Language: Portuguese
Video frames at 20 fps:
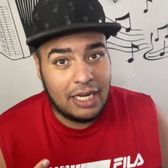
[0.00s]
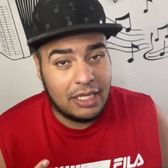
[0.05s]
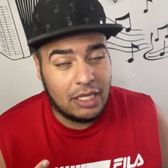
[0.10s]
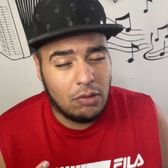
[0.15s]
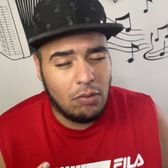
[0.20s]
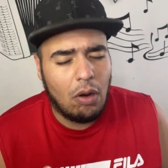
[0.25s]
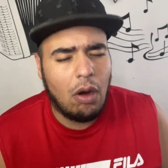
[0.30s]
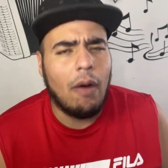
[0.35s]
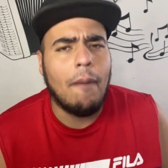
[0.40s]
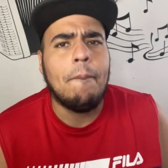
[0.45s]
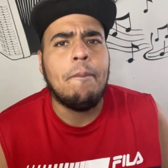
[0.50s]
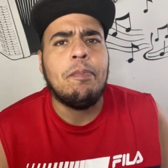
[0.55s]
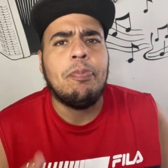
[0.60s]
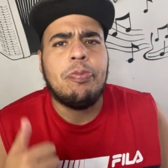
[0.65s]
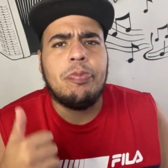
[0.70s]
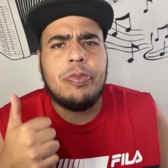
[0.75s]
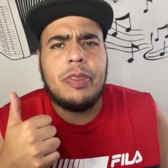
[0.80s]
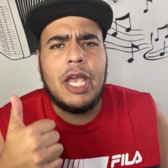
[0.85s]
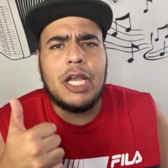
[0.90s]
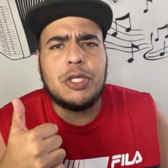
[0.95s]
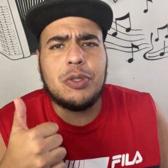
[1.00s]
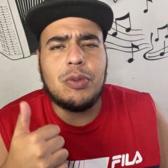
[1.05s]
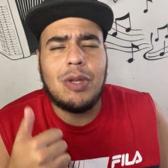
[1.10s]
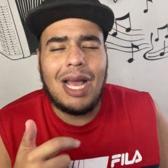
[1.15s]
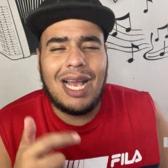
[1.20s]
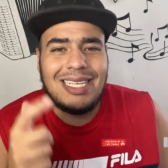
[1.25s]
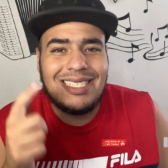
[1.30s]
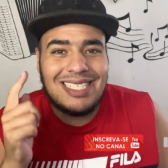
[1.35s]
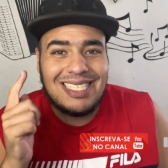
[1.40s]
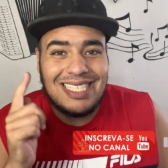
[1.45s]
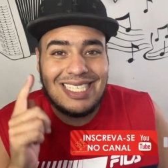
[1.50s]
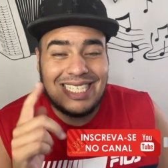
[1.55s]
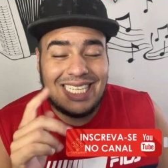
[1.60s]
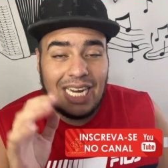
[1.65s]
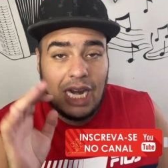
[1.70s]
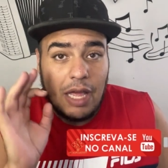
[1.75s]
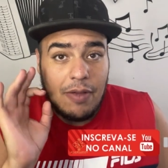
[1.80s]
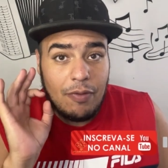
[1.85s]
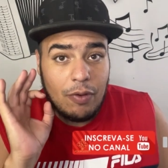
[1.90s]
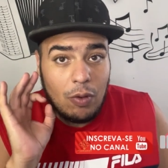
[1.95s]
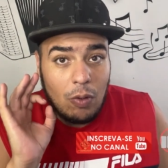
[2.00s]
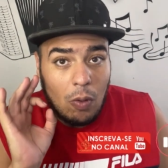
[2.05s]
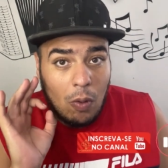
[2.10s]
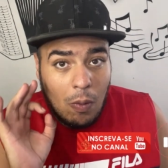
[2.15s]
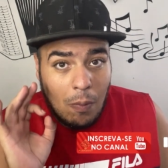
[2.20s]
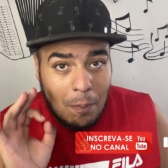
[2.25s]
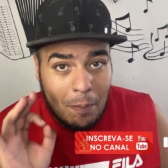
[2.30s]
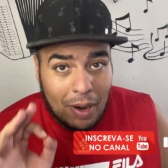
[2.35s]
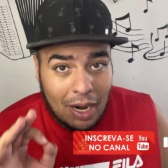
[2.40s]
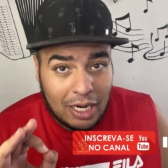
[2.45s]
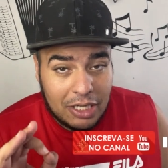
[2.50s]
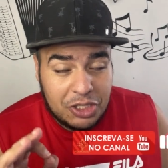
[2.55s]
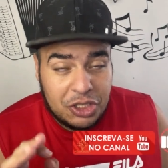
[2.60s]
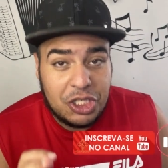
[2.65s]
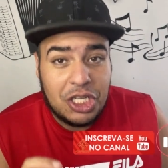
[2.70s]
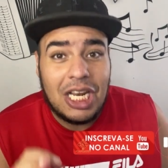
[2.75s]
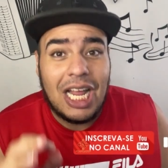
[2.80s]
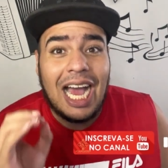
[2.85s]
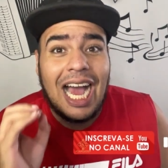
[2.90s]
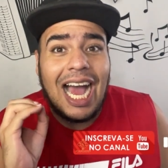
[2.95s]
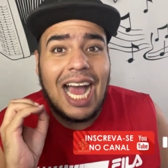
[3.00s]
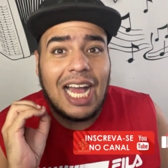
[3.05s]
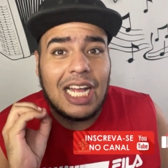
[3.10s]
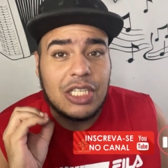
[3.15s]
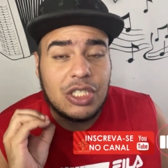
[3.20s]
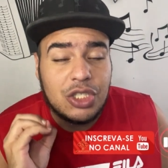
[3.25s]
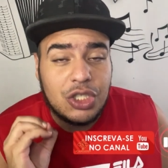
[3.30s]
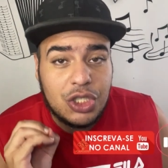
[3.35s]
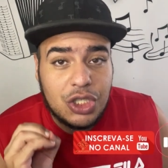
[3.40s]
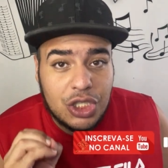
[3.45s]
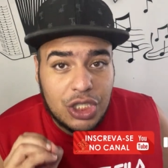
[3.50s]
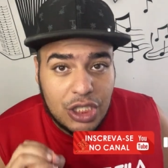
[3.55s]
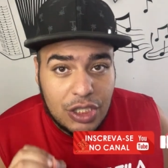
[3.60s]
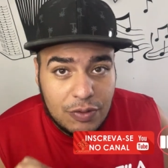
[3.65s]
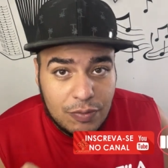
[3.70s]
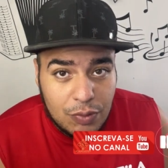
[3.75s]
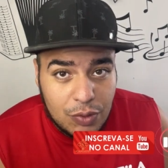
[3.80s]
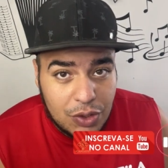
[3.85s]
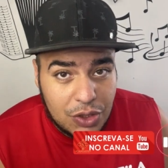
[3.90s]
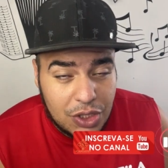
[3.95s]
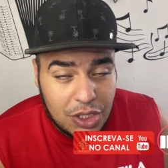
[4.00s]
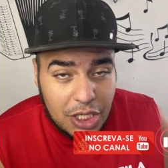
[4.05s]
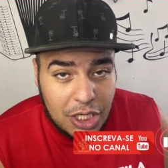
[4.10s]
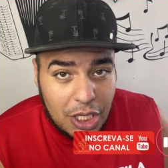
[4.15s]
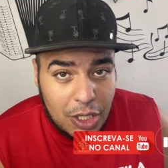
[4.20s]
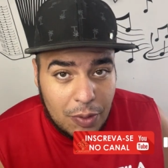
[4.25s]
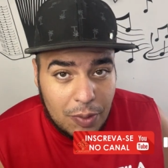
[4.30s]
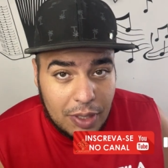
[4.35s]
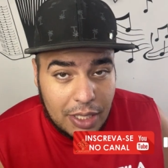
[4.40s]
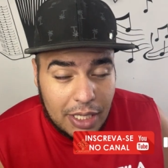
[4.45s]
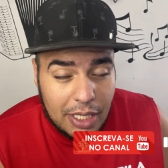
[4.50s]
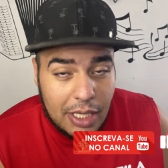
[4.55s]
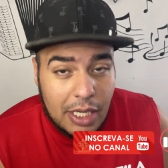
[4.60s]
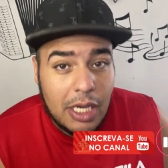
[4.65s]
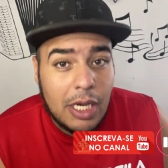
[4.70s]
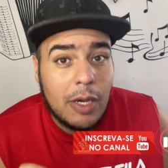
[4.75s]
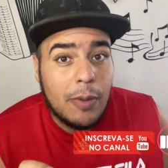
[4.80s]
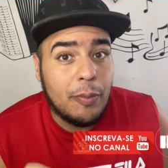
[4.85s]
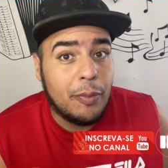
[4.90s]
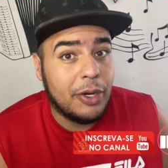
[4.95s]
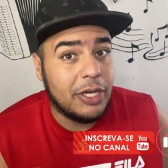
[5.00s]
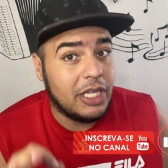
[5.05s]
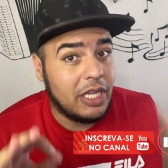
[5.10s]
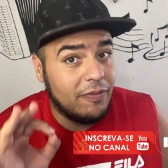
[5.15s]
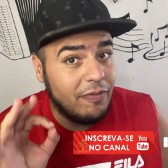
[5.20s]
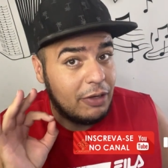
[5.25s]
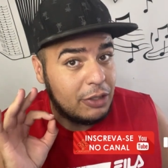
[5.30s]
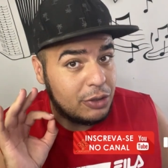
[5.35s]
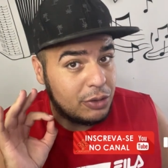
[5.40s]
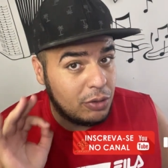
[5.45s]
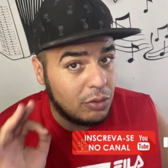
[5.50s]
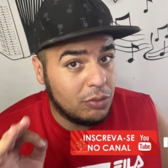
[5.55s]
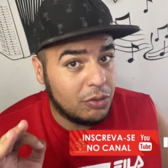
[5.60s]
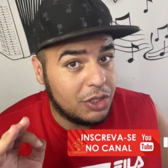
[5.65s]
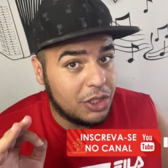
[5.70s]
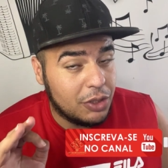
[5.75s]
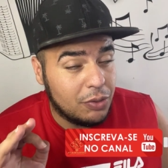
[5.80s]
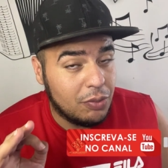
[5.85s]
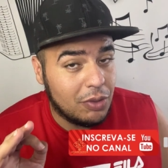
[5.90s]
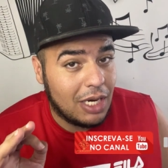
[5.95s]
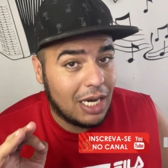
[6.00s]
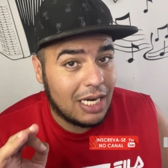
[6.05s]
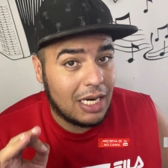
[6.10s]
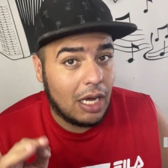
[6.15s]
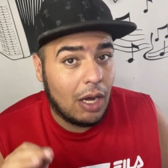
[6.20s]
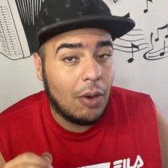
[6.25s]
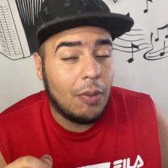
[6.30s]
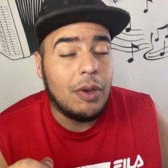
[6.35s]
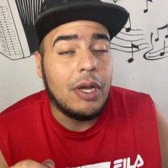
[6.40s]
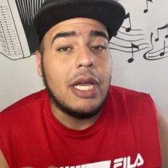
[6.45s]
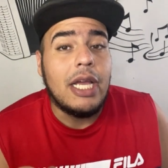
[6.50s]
Então, ó, deixa o like, se inscreve, compartilha, ativa o sininho aqui, porque tem vídeo todo dia no canal.